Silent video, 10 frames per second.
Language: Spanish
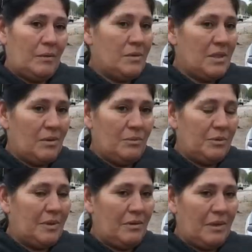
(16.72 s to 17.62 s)
cuya
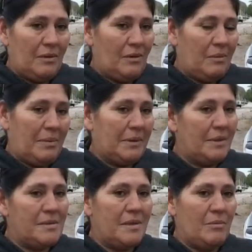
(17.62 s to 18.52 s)
computadora no le
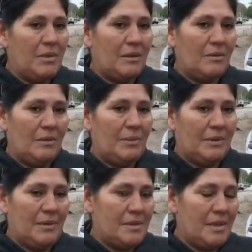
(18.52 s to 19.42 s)
pertenecía a mi hijo, le
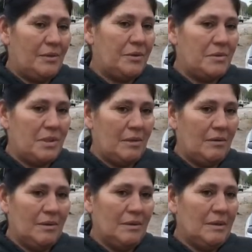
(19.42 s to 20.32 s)
pertenecía al otro
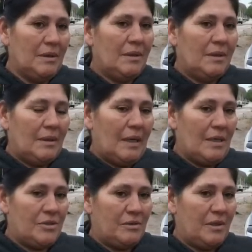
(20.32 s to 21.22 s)
chico.
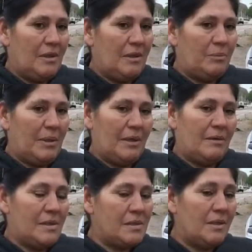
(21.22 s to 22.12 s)
A Johnny le
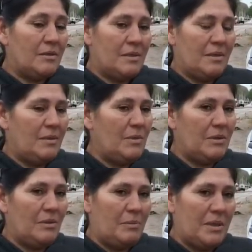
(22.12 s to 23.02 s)
dispararon a 5
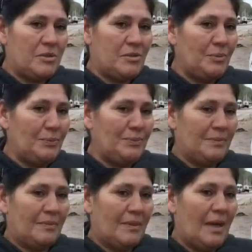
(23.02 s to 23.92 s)
centímetros del pecho
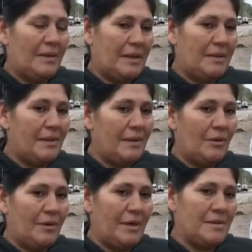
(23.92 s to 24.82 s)
al tratar de
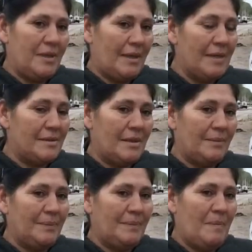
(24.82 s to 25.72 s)
correr hacia
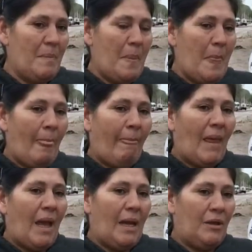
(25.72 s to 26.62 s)
casa.
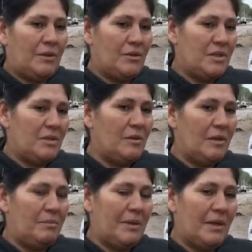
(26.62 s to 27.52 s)
Al otro chico le
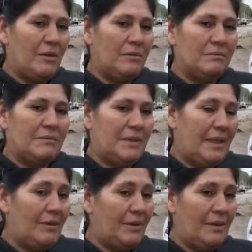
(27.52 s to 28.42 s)
dispararon
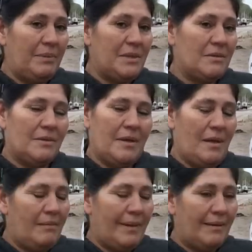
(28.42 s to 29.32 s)
tirado en el piso
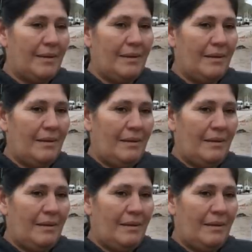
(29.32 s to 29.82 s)
realmente.